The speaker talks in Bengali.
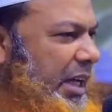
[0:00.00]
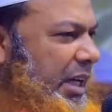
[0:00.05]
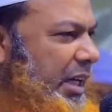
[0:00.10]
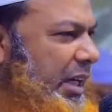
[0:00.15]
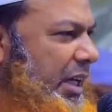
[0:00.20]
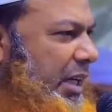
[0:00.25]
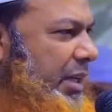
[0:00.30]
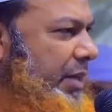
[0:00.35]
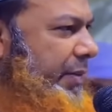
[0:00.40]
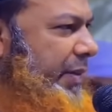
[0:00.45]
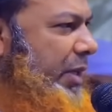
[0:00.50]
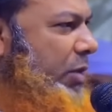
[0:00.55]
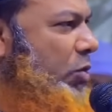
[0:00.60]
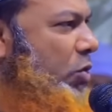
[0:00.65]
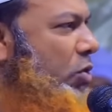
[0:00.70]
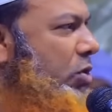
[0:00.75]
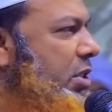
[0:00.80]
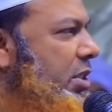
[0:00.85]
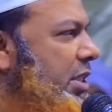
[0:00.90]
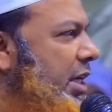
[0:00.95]
ডিগ্রি দেওয়ার
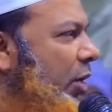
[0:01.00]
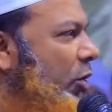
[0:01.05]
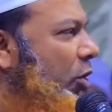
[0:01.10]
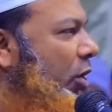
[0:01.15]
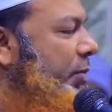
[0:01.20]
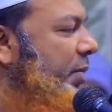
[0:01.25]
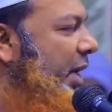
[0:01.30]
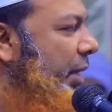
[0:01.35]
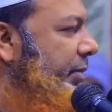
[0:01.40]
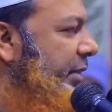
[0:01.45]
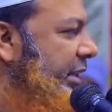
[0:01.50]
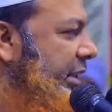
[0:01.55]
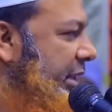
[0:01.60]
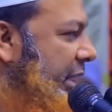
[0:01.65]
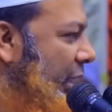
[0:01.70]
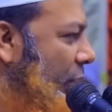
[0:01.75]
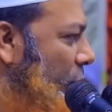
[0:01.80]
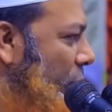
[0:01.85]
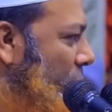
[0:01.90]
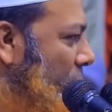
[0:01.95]
কোনটা কবে
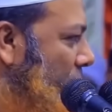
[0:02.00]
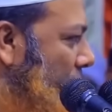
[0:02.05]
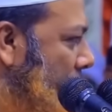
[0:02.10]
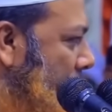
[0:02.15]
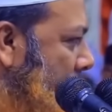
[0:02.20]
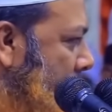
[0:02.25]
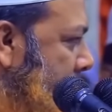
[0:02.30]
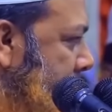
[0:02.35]
আবিষ্কার হলো